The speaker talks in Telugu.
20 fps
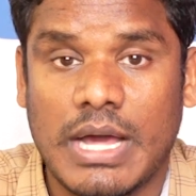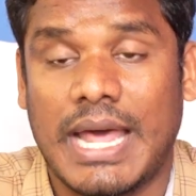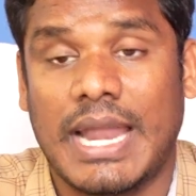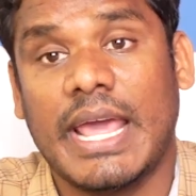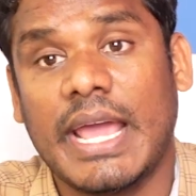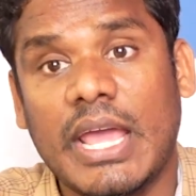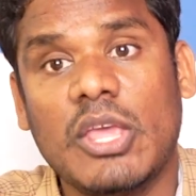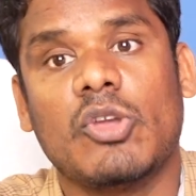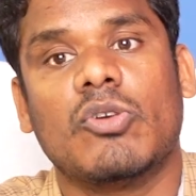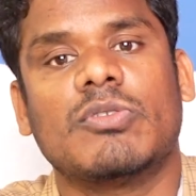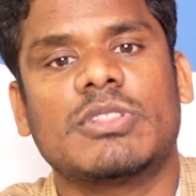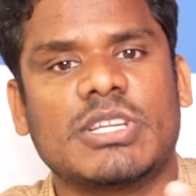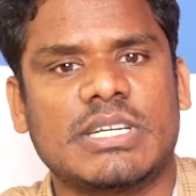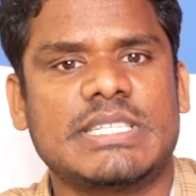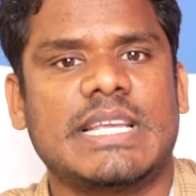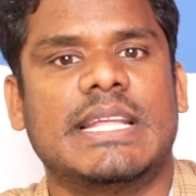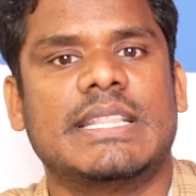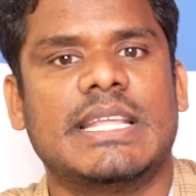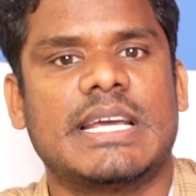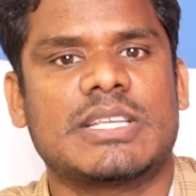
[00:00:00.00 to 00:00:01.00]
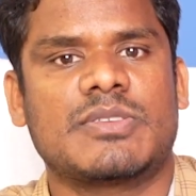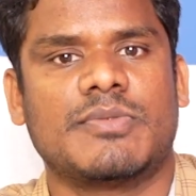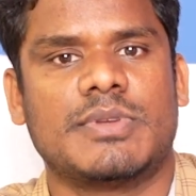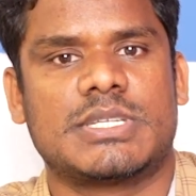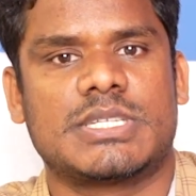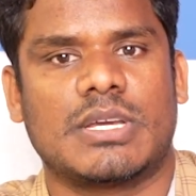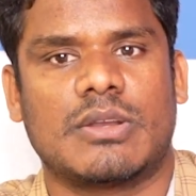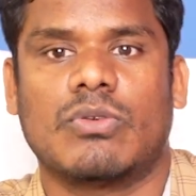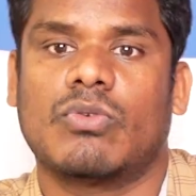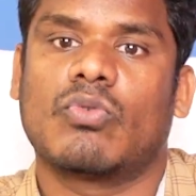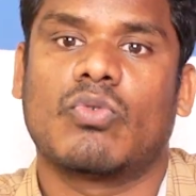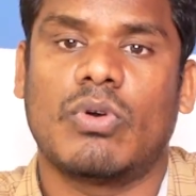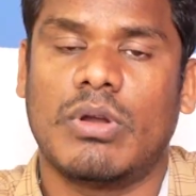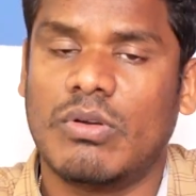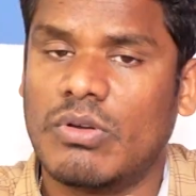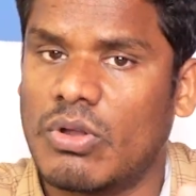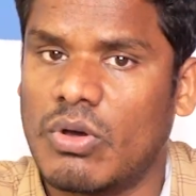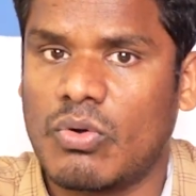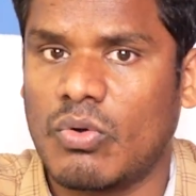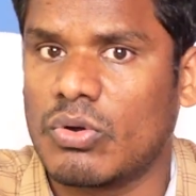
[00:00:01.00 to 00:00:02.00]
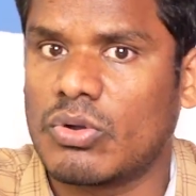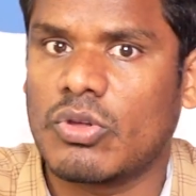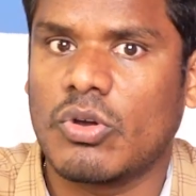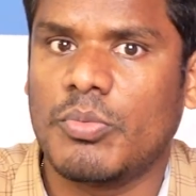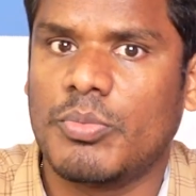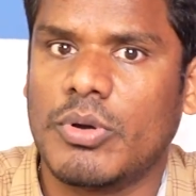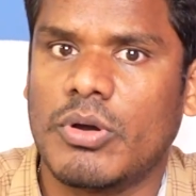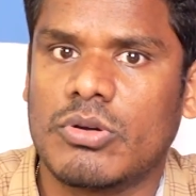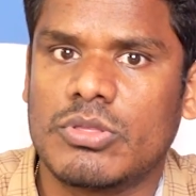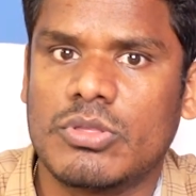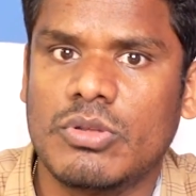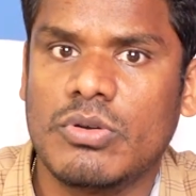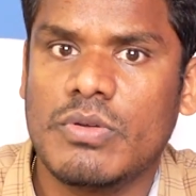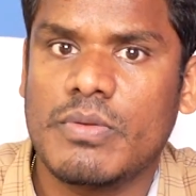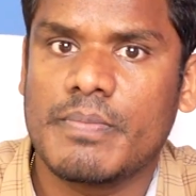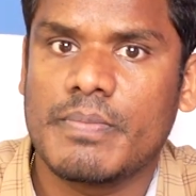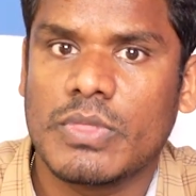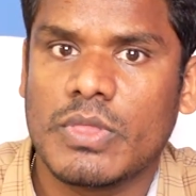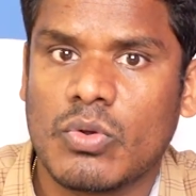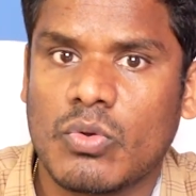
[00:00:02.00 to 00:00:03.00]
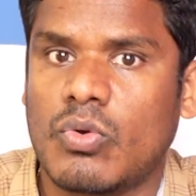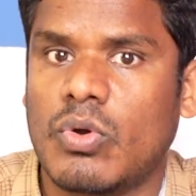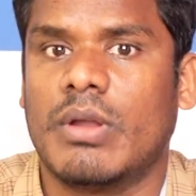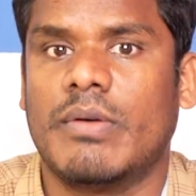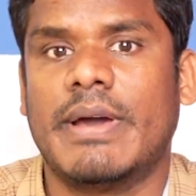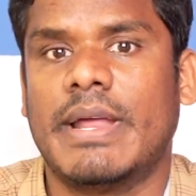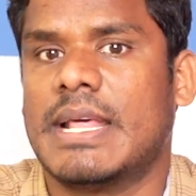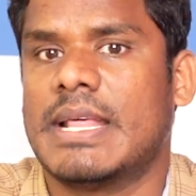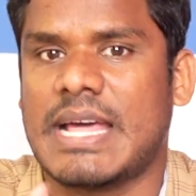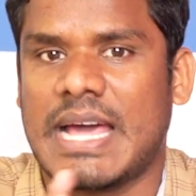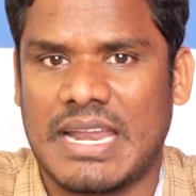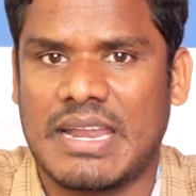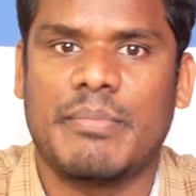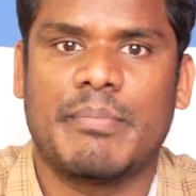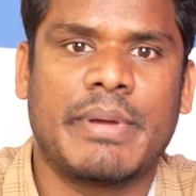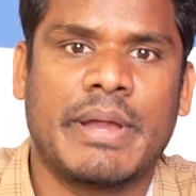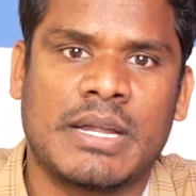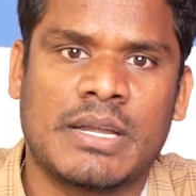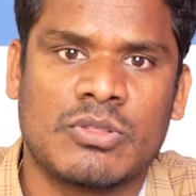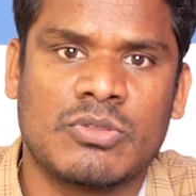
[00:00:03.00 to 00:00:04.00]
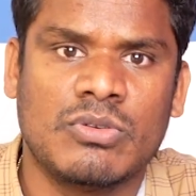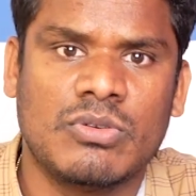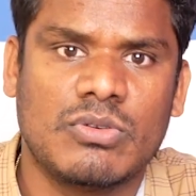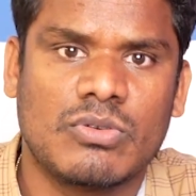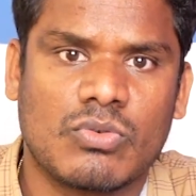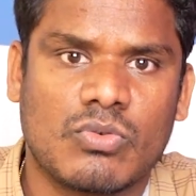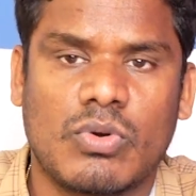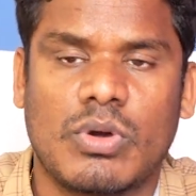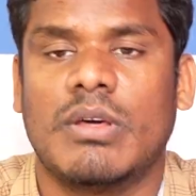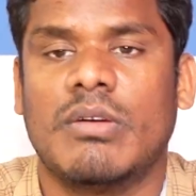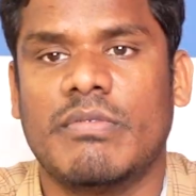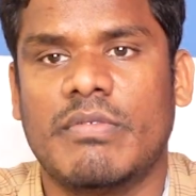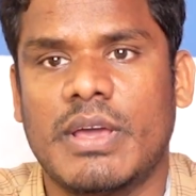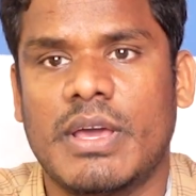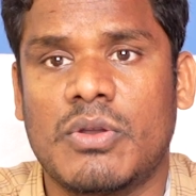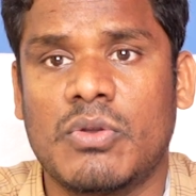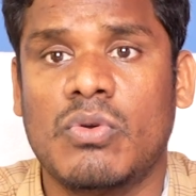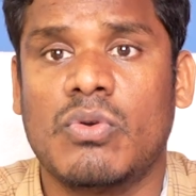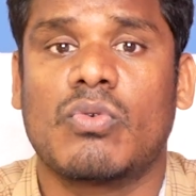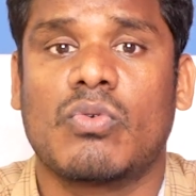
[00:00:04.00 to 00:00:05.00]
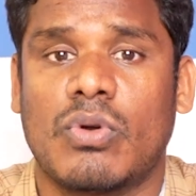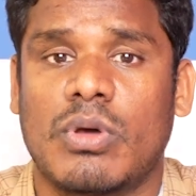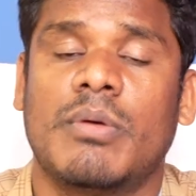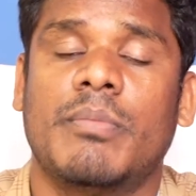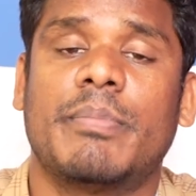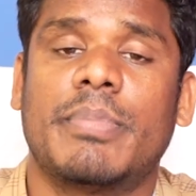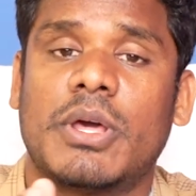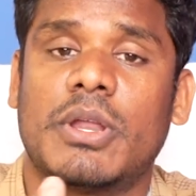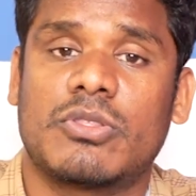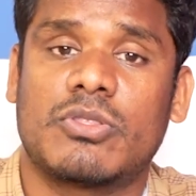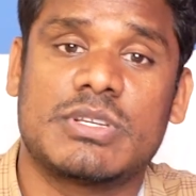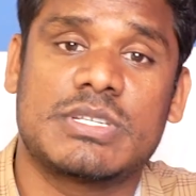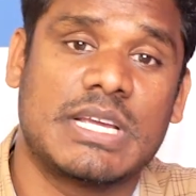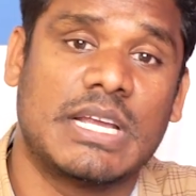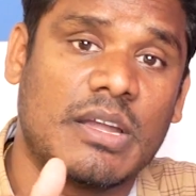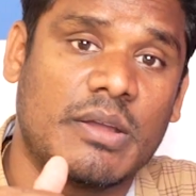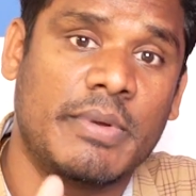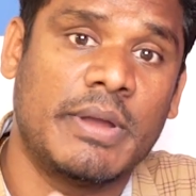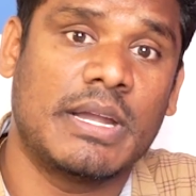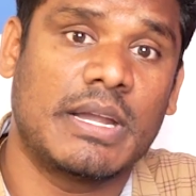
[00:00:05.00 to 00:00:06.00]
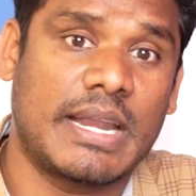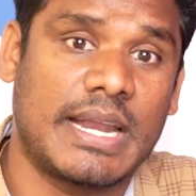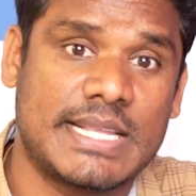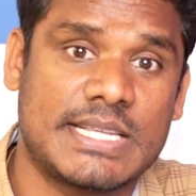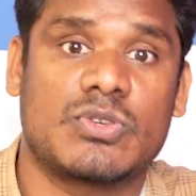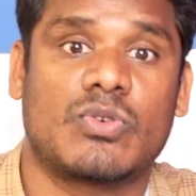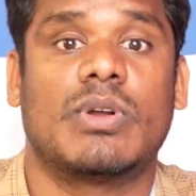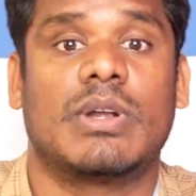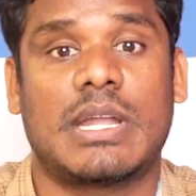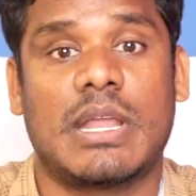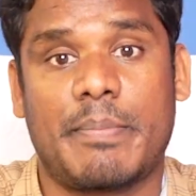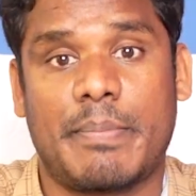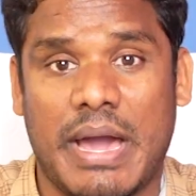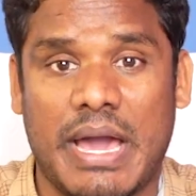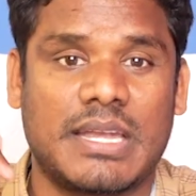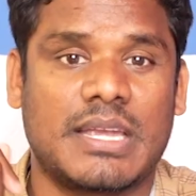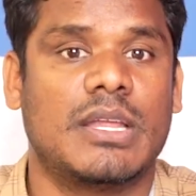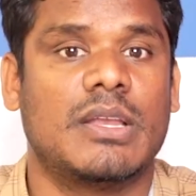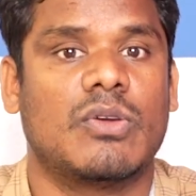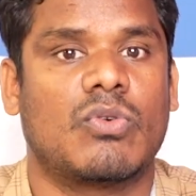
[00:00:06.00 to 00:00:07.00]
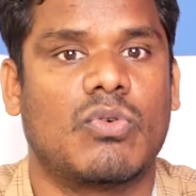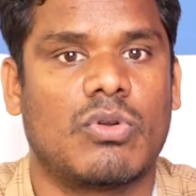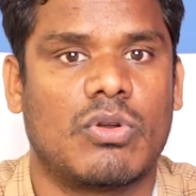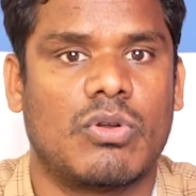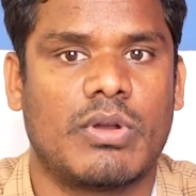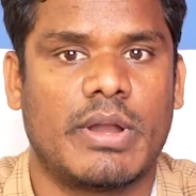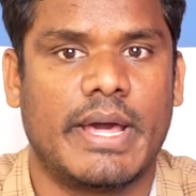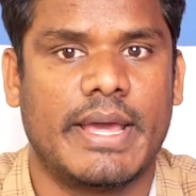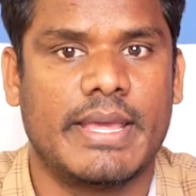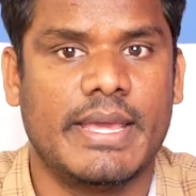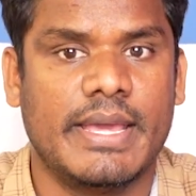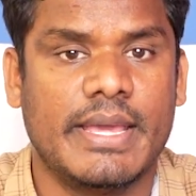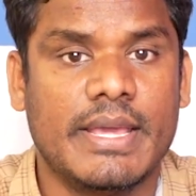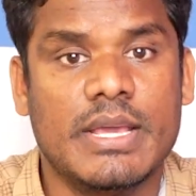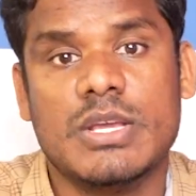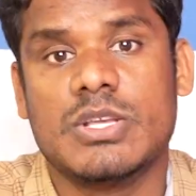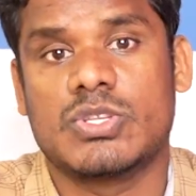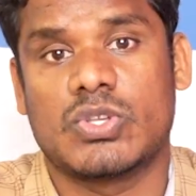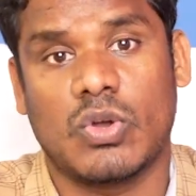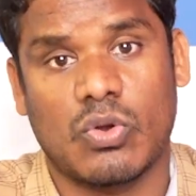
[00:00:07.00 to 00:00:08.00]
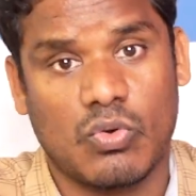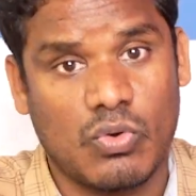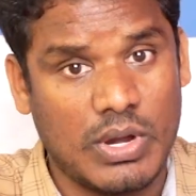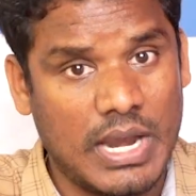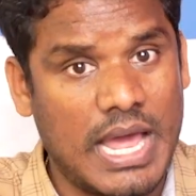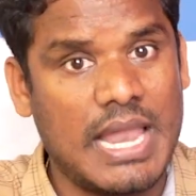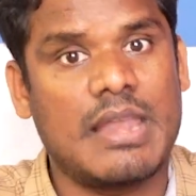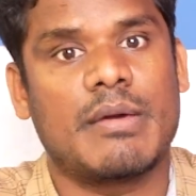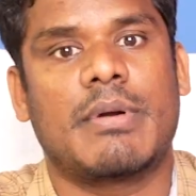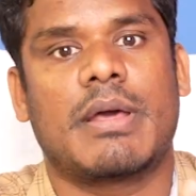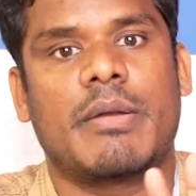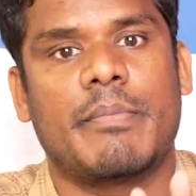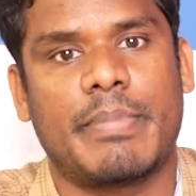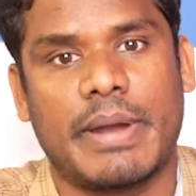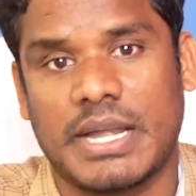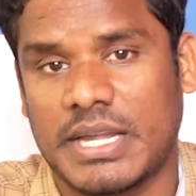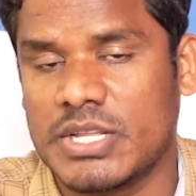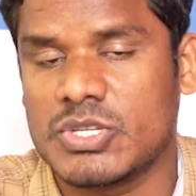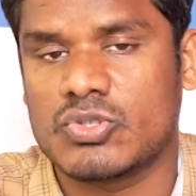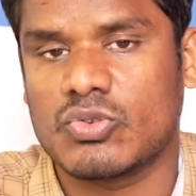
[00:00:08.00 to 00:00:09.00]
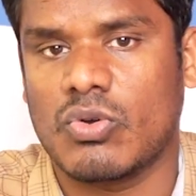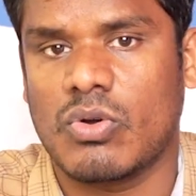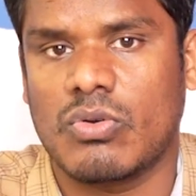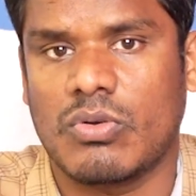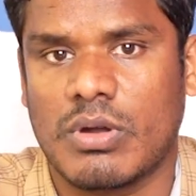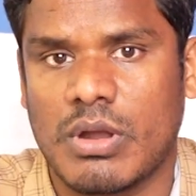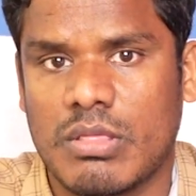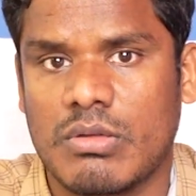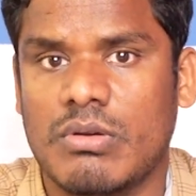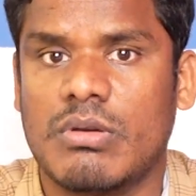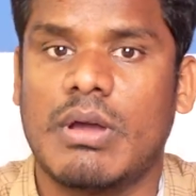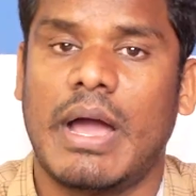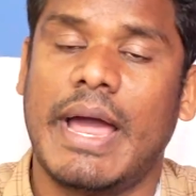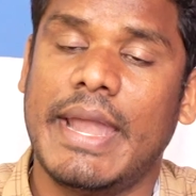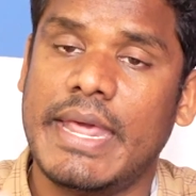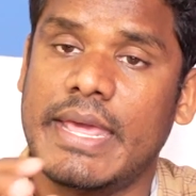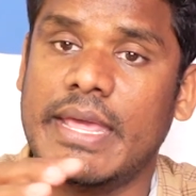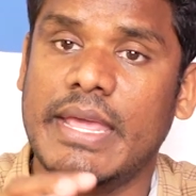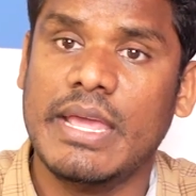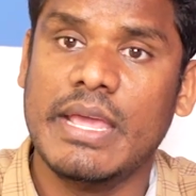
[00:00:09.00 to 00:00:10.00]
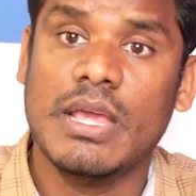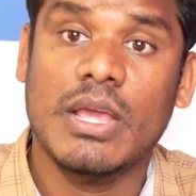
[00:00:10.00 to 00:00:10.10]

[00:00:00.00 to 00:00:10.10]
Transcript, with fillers: అలాగే యువతకు సందేశం ఇచ్చారు కులంలో కొట్టుకుపోవద్దు కులం అనేది అన్నం పెట్టదు కులం వేరు కులం పేరుతో సెంటిమెంట్ రెచ్చగొట్టే పార్టీలు కొన్ని ఉన్నాయి సో కులాలను మనం పట్టించుకోకూడదు అని